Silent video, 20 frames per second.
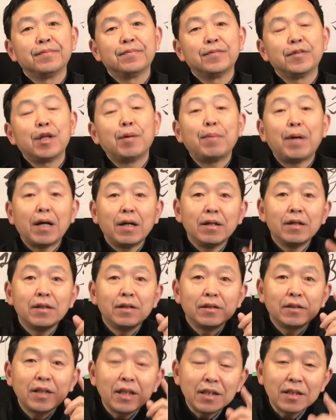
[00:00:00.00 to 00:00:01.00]
那么
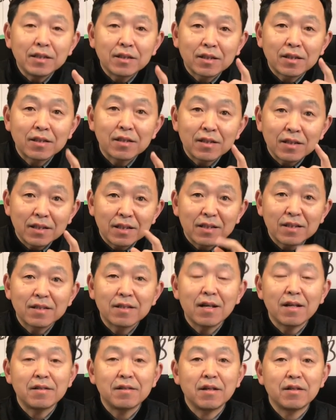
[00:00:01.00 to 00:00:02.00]
这次离
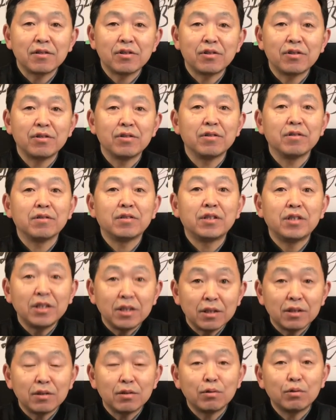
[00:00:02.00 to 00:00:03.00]
散呢，是
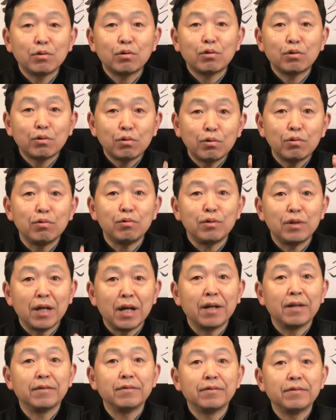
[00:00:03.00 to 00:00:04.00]
继去
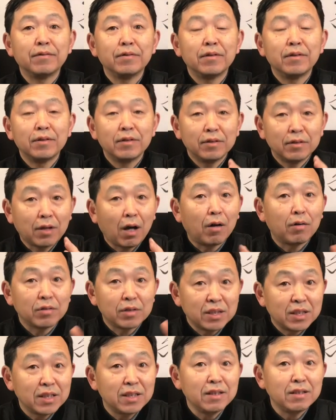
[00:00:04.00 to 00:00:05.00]
年到
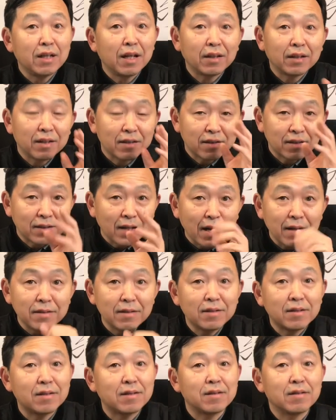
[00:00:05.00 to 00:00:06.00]
今年的三
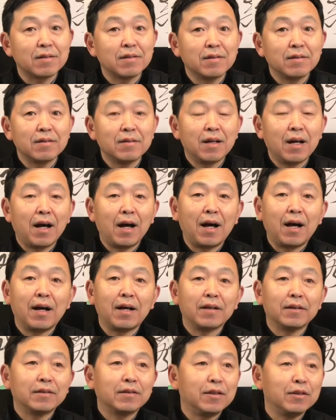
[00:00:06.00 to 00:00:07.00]
次
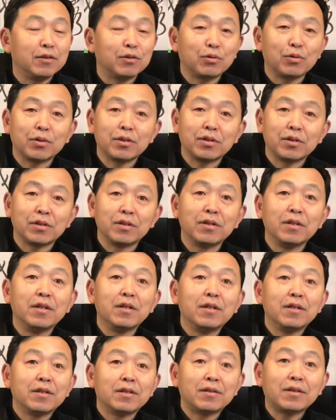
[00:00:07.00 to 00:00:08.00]
啊，可以说是
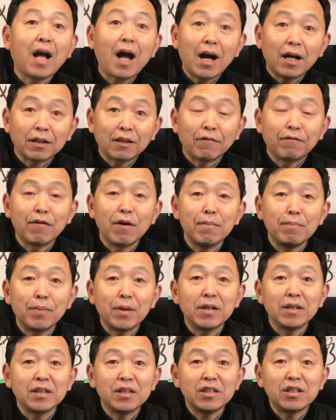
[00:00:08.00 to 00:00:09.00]
大的分
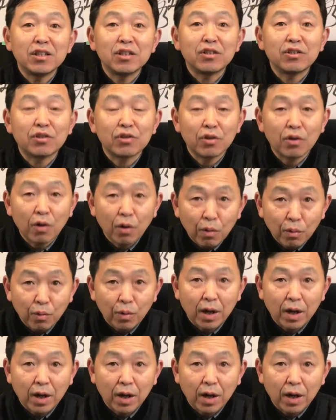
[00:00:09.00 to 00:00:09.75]
崩离析之后